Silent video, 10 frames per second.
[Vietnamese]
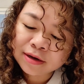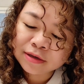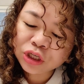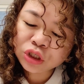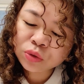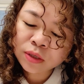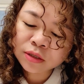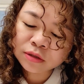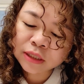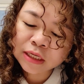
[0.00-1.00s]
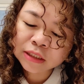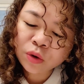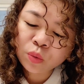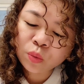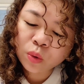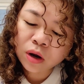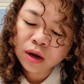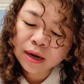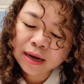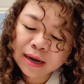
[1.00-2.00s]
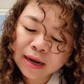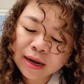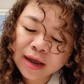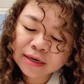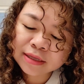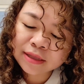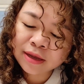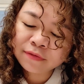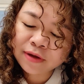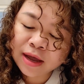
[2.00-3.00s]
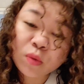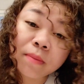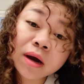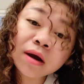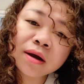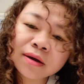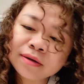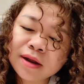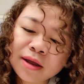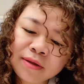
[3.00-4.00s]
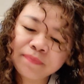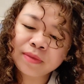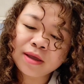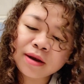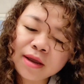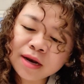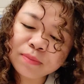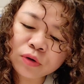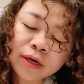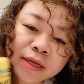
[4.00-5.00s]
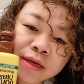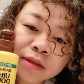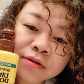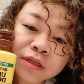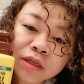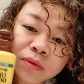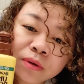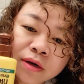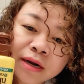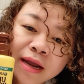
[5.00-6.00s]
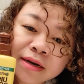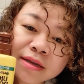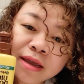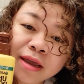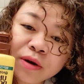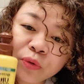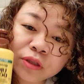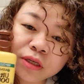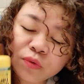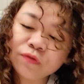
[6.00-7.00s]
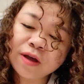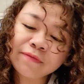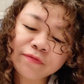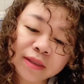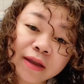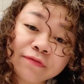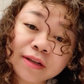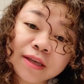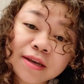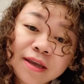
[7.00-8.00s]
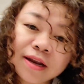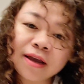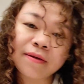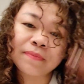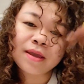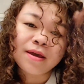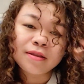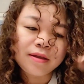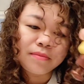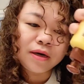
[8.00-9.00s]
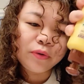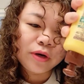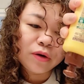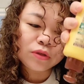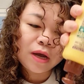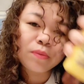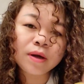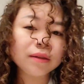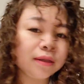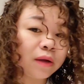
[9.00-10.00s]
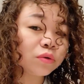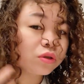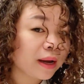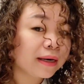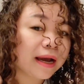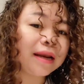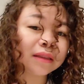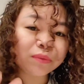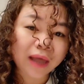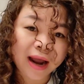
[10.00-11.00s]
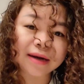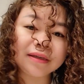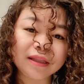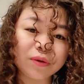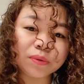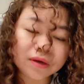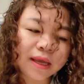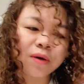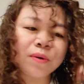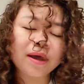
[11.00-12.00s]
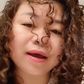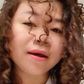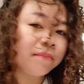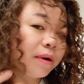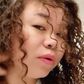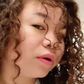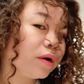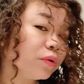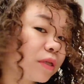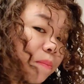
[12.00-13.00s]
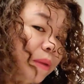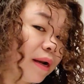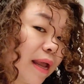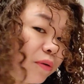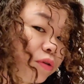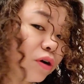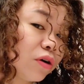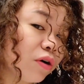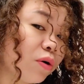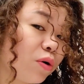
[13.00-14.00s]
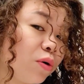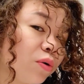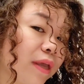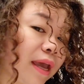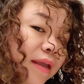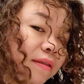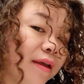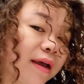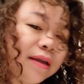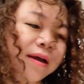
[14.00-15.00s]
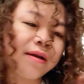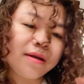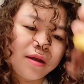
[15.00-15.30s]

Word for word: chiết xuất từ tinh dầu của karité và quả bơ đấy đây là một cây à, thương hiệu à, gạc nie nổi tiếng của pháp về thành phần thiên nhiên ha thì mới gội đầu xong á thì tóc xoăn hay là tóc thẳng gì thì cũng như nhau ha mới gội đầu xong mình lau cho nó khô nhẹ như thế này ha